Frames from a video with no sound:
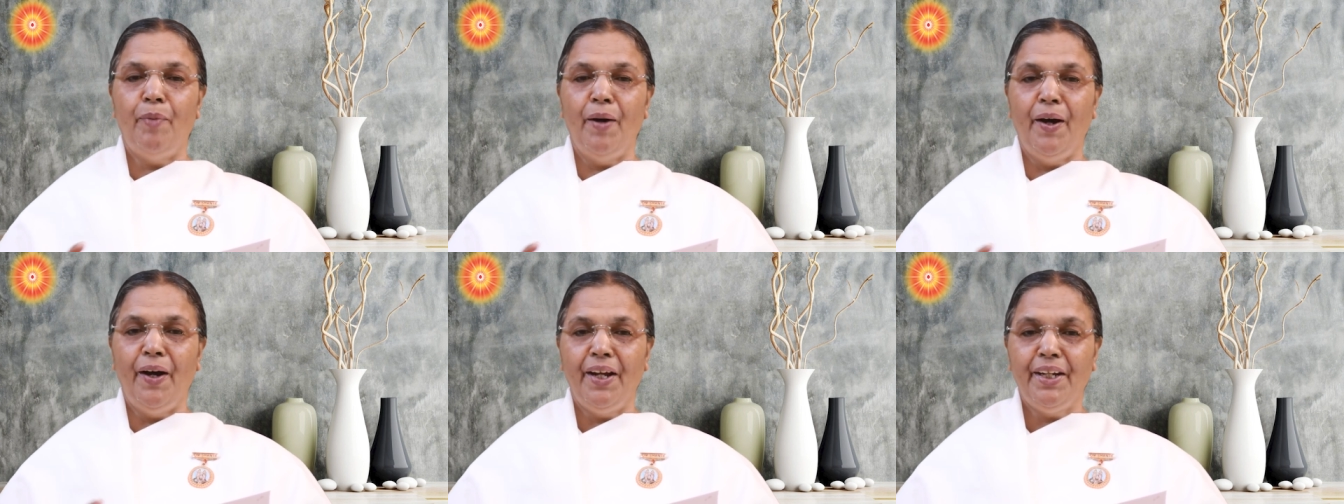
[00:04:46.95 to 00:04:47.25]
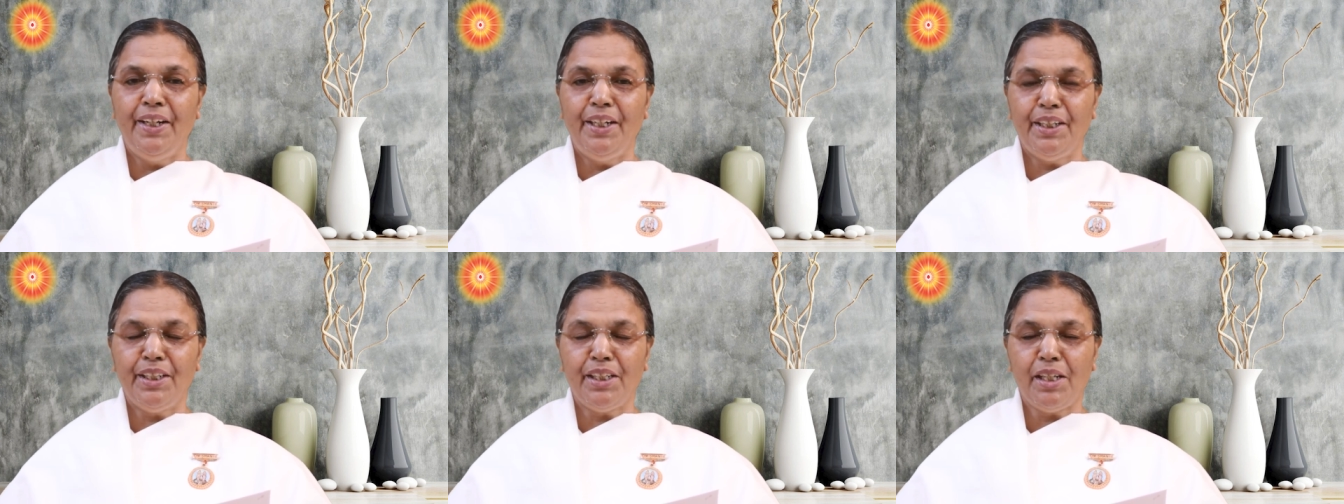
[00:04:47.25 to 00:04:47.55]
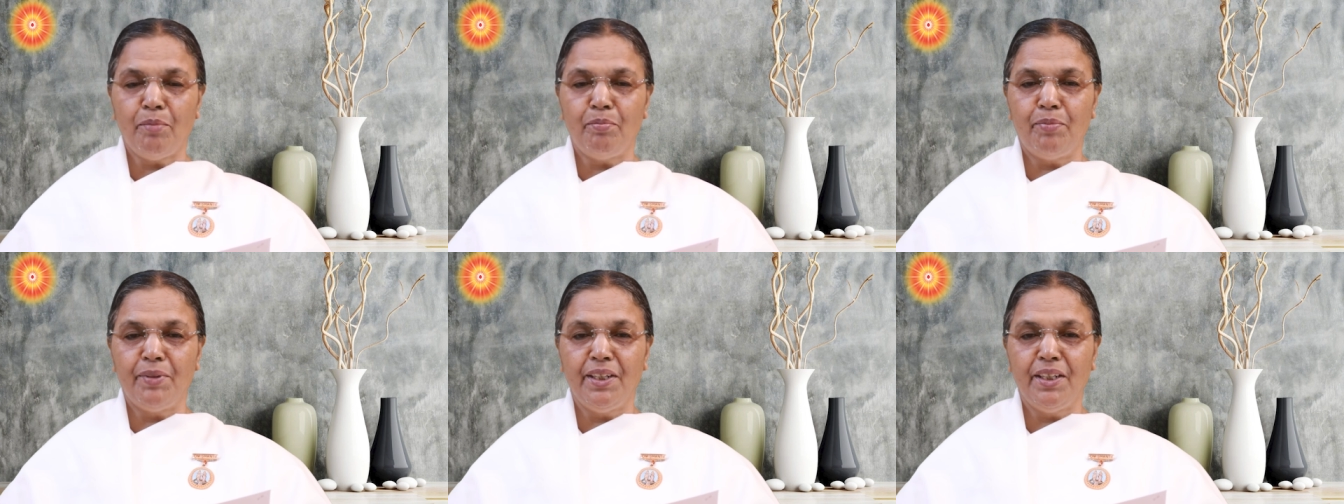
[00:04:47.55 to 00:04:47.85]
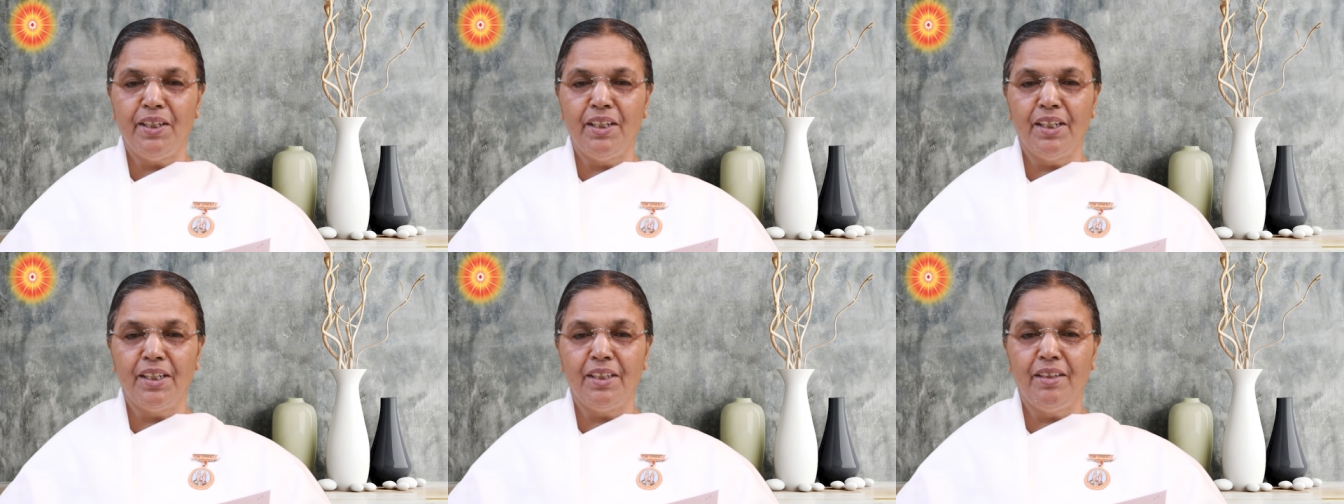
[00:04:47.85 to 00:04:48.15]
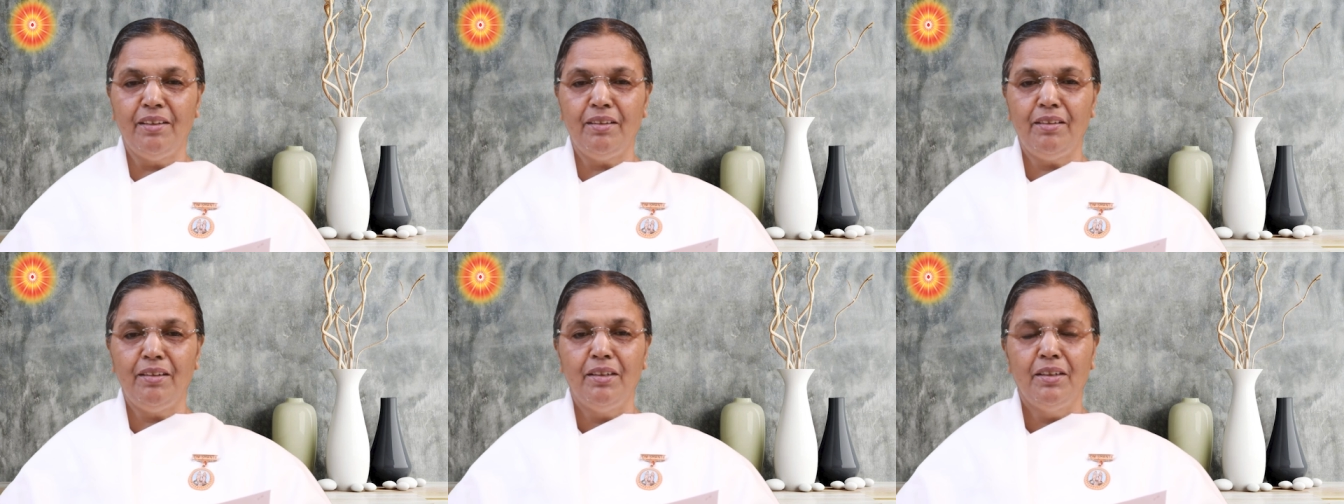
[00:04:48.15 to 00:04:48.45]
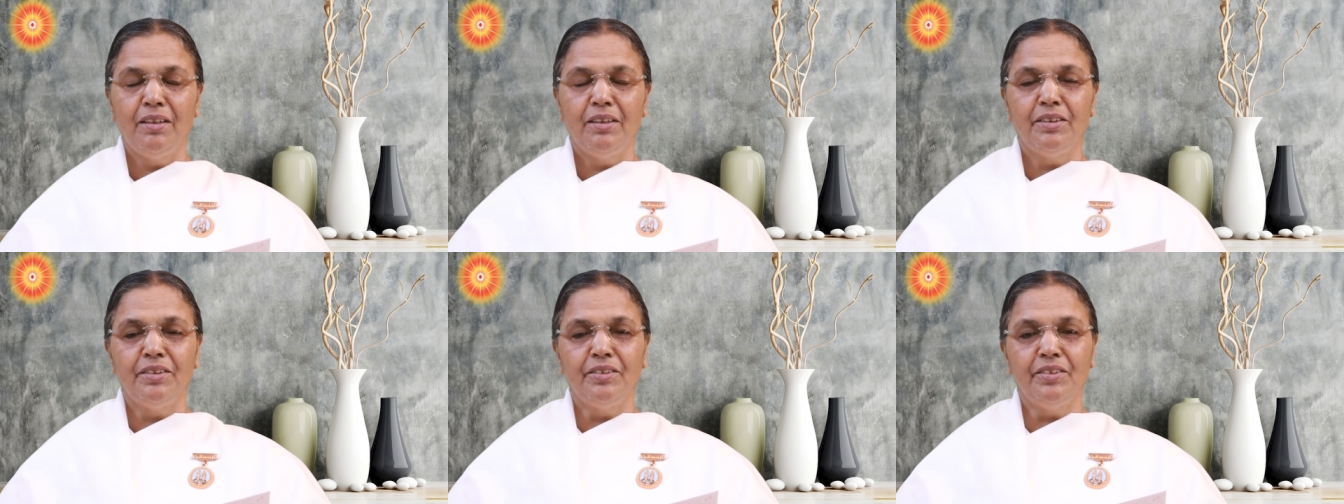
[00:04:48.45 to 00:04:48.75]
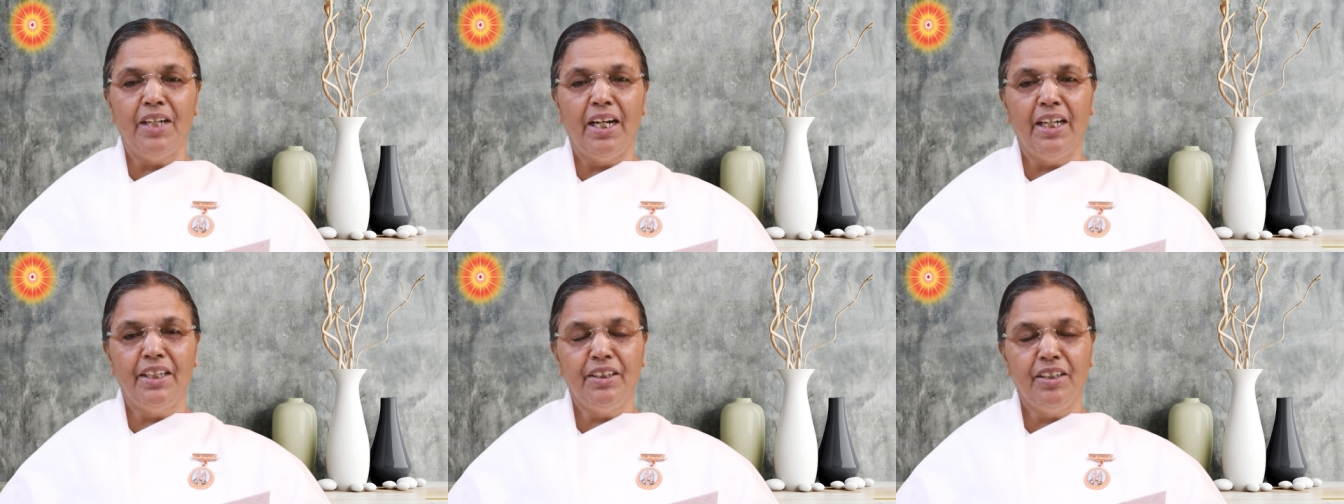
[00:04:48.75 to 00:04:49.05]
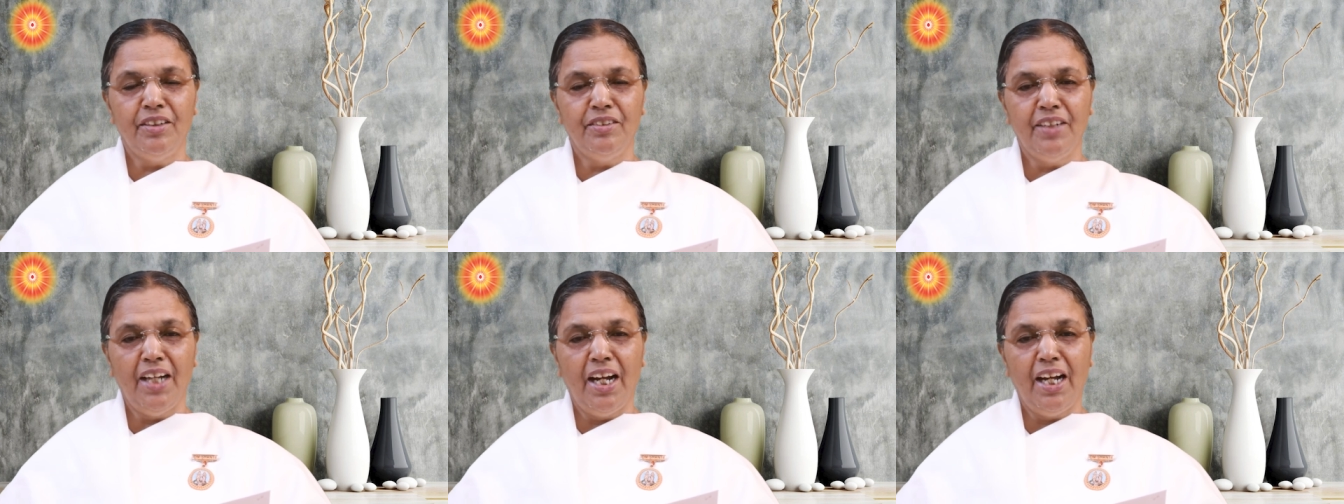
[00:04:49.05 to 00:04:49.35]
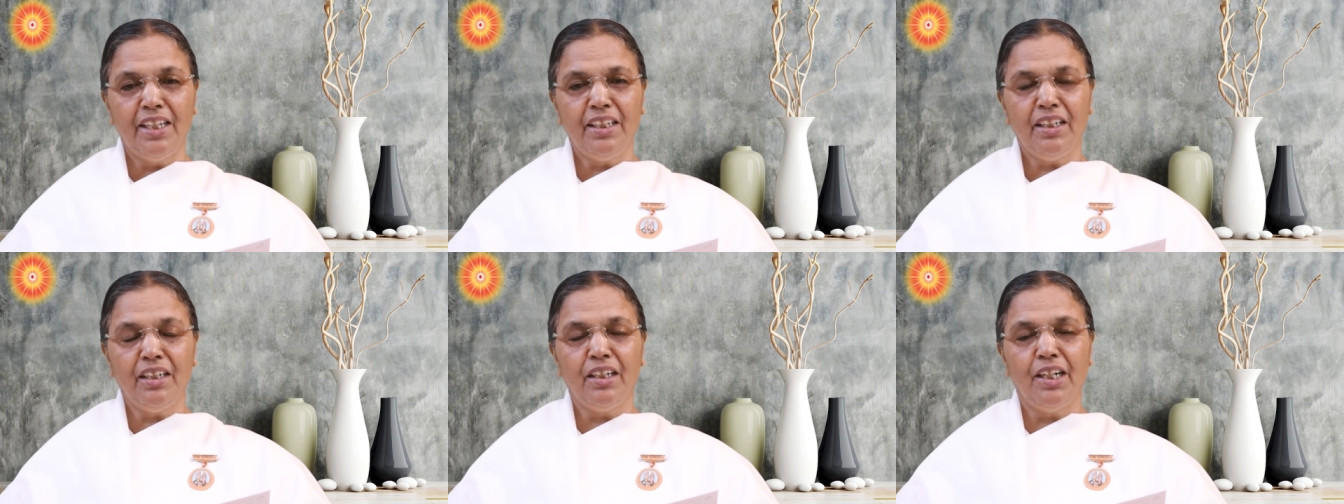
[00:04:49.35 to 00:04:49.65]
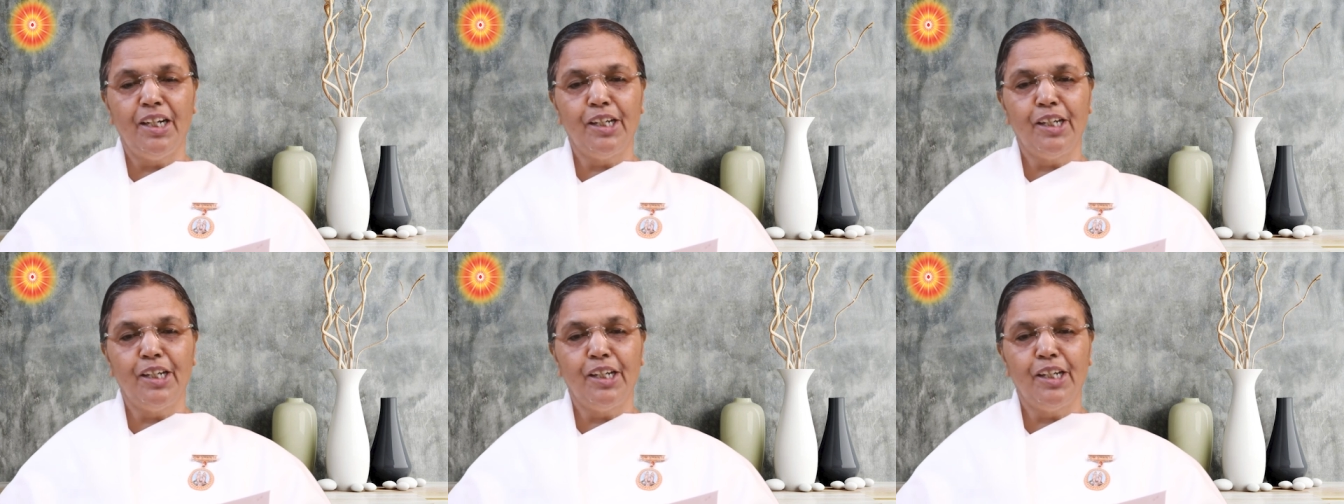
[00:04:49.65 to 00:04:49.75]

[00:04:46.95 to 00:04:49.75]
பாயிண்ட் அப்படிங்கிறது அந்த ஞான